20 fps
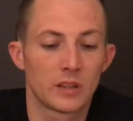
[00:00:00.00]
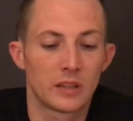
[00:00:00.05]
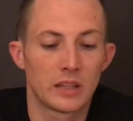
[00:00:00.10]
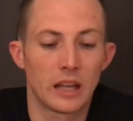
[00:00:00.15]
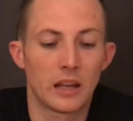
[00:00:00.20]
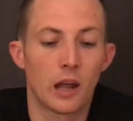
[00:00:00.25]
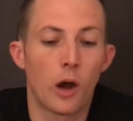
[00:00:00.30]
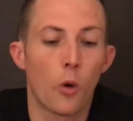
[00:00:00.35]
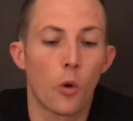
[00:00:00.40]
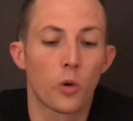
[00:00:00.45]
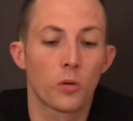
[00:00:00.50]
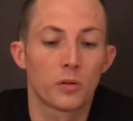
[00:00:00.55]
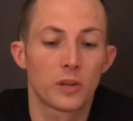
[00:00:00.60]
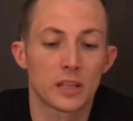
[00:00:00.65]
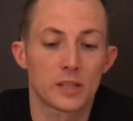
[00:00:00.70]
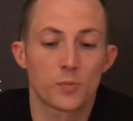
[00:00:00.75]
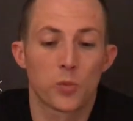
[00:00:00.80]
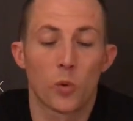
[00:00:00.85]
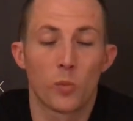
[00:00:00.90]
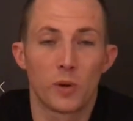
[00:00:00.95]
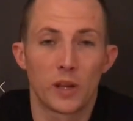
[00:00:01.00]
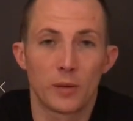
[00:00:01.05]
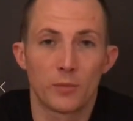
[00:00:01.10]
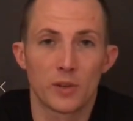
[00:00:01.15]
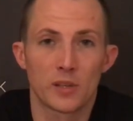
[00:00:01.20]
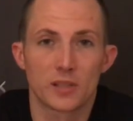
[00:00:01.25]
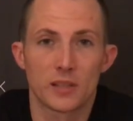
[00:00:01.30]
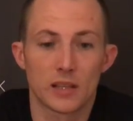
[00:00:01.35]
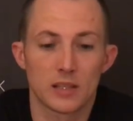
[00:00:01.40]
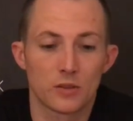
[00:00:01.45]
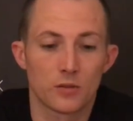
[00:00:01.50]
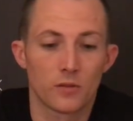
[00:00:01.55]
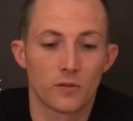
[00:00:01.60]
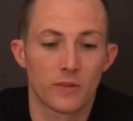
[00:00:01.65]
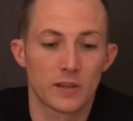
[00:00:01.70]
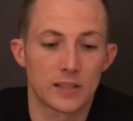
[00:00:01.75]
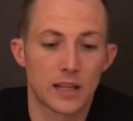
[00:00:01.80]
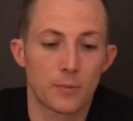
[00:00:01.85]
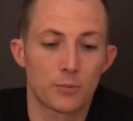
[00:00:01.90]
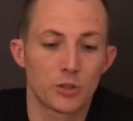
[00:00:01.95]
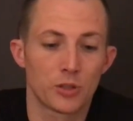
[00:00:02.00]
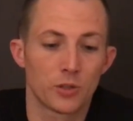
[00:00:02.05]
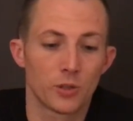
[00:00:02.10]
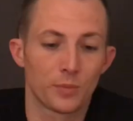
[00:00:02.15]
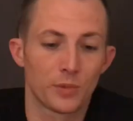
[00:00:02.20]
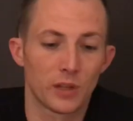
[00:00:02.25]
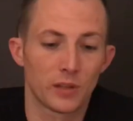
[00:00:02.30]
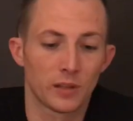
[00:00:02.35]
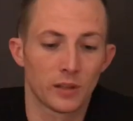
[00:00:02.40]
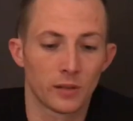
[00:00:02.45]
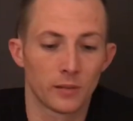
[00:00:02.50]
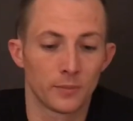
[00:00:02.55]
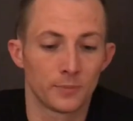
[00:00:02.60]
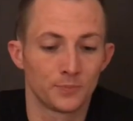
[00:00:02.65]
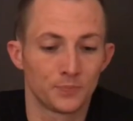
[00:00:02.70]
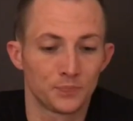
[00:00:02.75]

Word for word: dann auch das Problem ist, dass irgendwas abstirbt da drin.